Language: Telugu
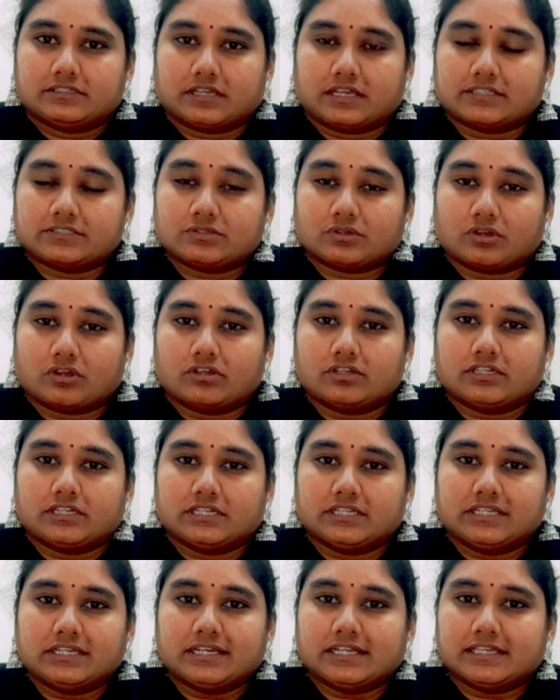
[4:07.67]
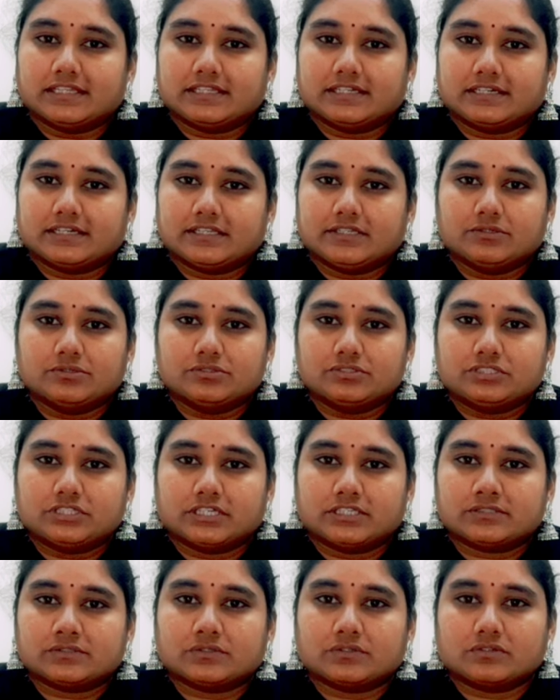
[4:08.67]
ఆ సాంగ్ని లేదంటే యూస్
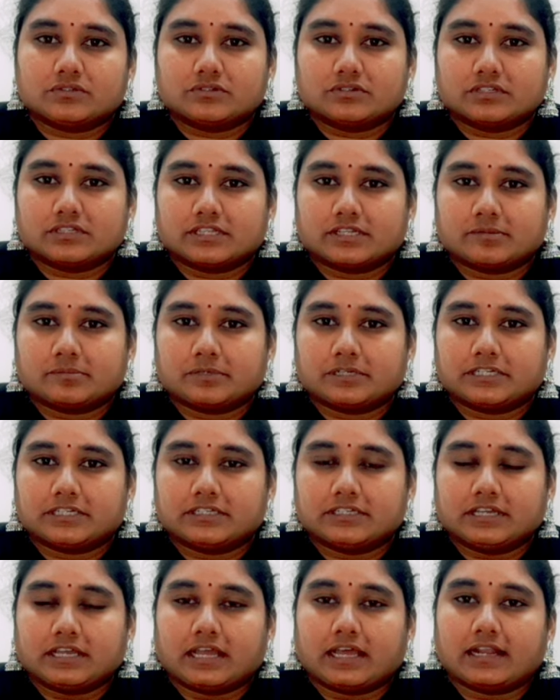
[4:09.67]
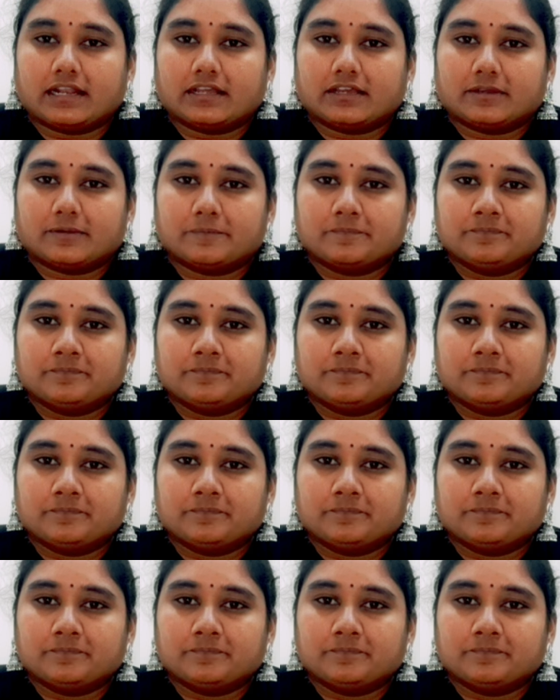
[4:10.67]
చేసుకోకూడదు అనమాట అలా